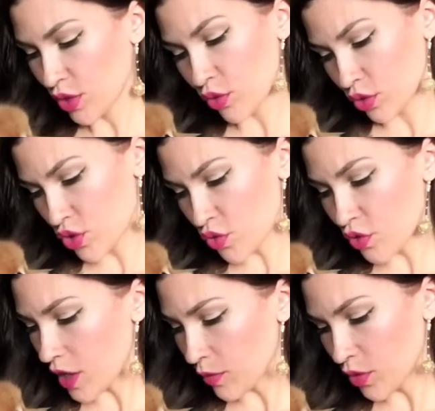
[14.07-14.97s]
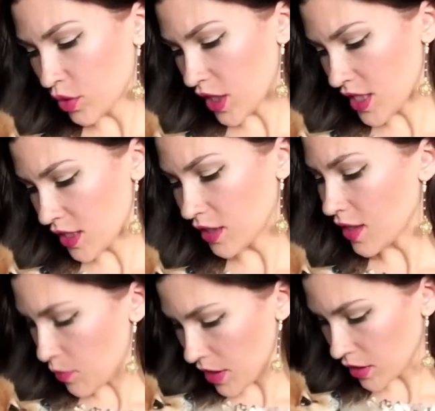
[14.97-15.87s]
елочку, как мы украсили,
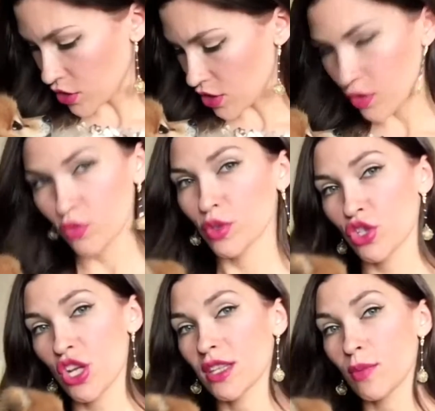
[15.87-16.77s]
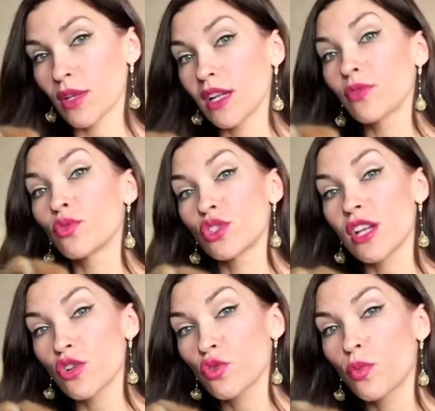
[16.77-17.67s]
да, малыш? У малыша отобрали
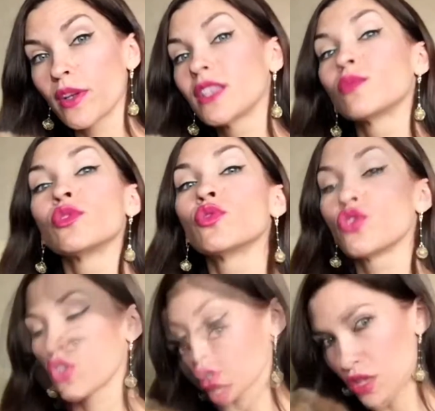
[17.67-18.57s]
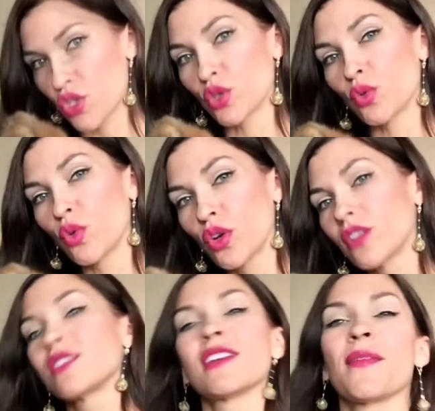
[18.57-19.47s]
вкусняшку, поэтому он очень
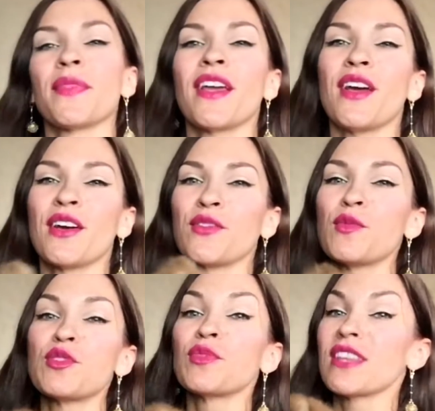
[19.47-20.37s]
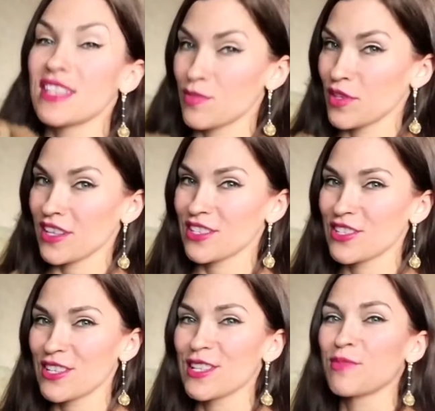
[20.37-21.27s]
расстроился. В общем, Гетсби я
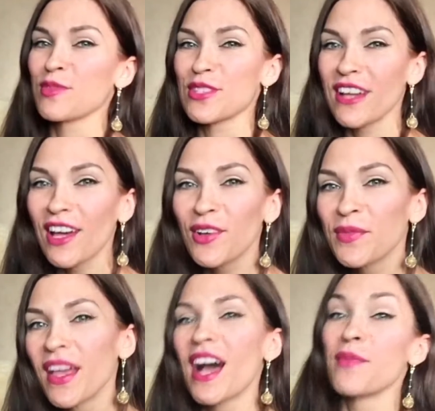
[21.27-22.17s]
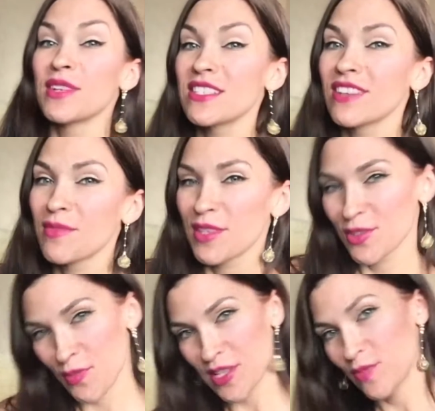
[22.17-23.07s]
сейчас отпускаю, а мы с вами
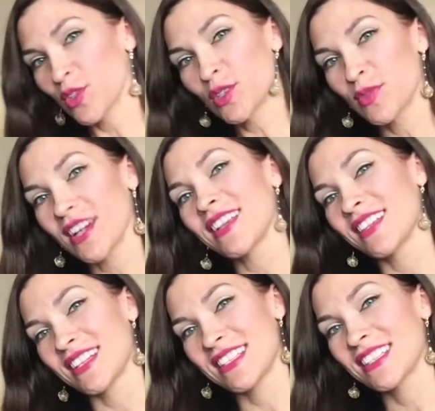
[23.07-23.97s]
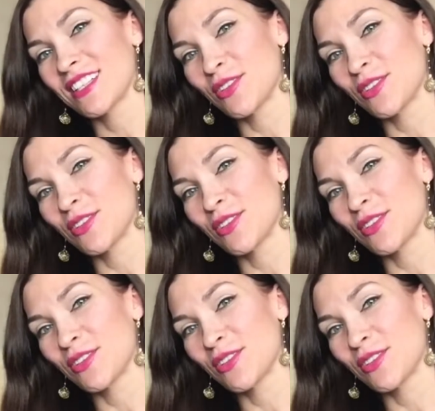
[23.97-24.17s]
идем посмотрим, как я нарядила